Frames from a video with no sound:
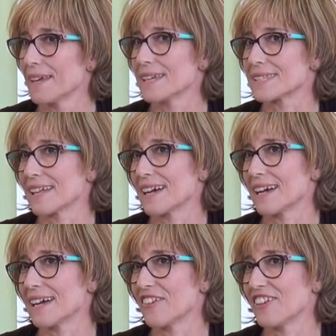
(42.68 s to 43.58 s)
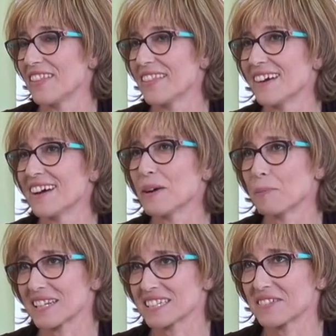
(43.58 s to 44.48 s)
Está la felicidad,
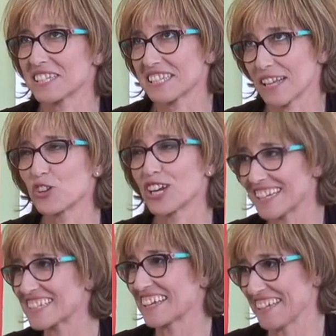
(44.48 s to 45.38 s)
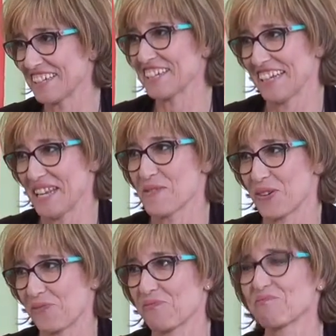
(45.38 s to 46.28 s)
para saber si está con Alex hay que leer el libro.
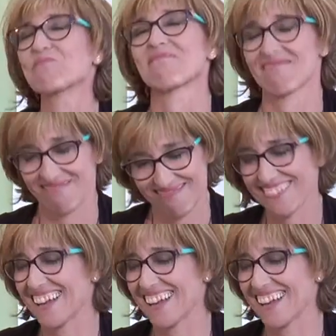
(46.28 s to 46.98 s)
Hay que leer el libro.